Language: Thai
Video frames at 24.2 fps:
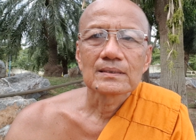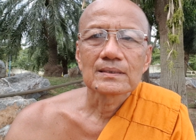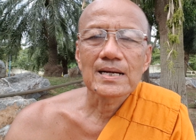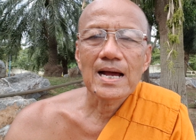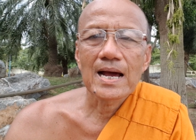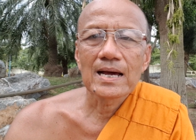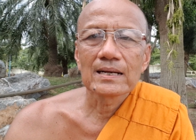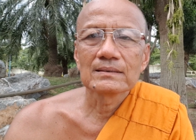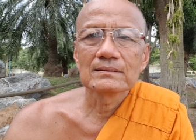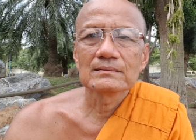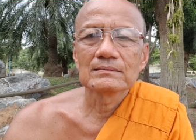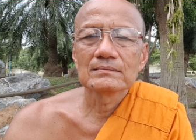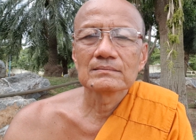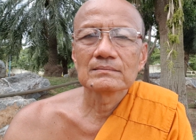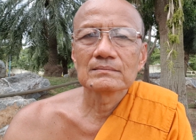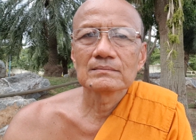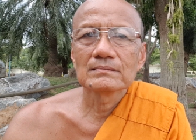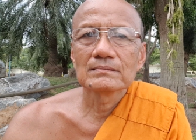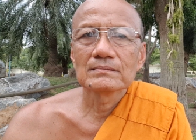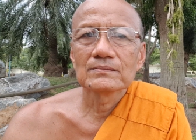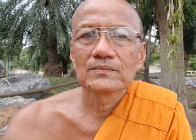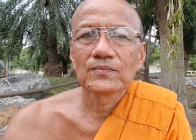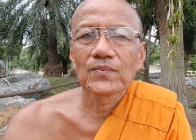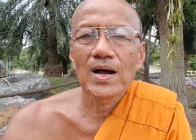กัน
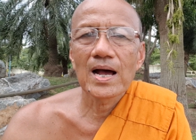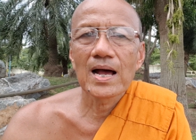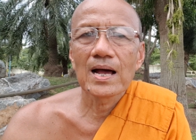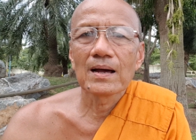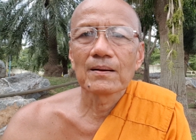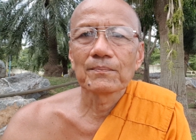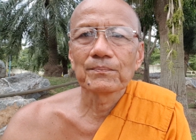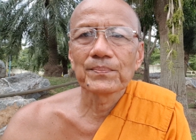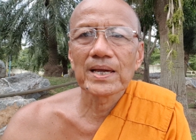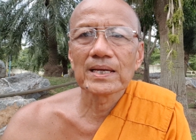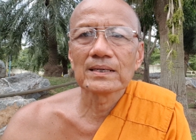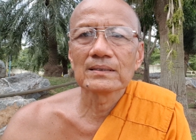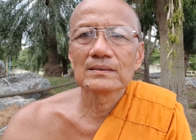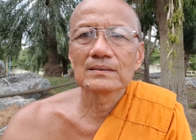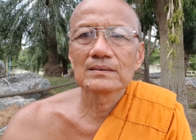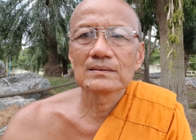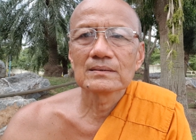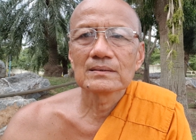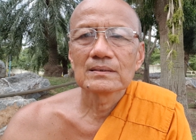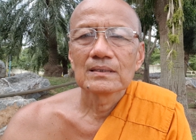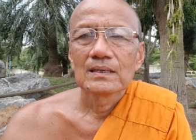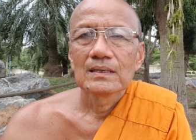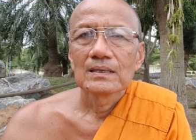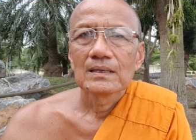ว่าเป็น
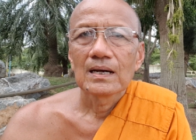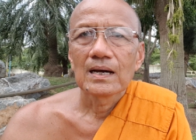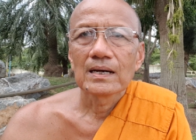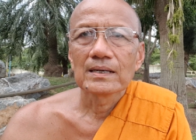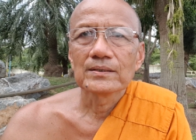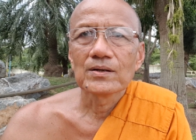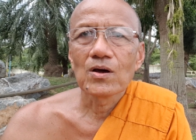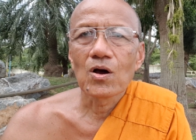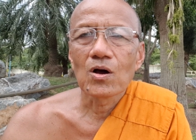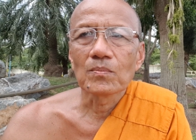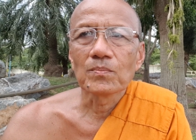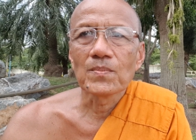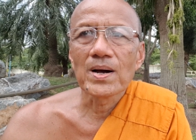ดอก